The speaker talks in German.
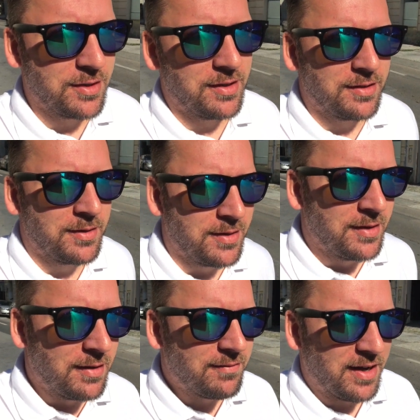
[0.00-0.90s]
der
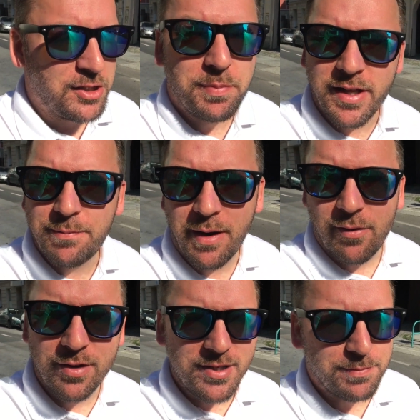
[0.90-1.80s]
äh,
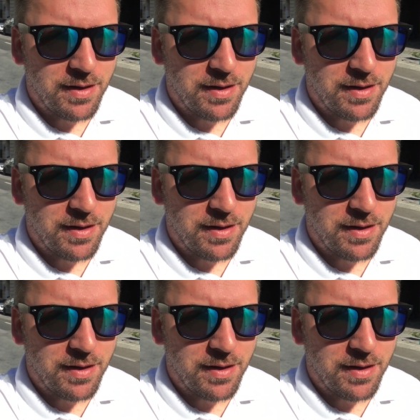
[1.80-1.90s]
Waschbrettbauch ist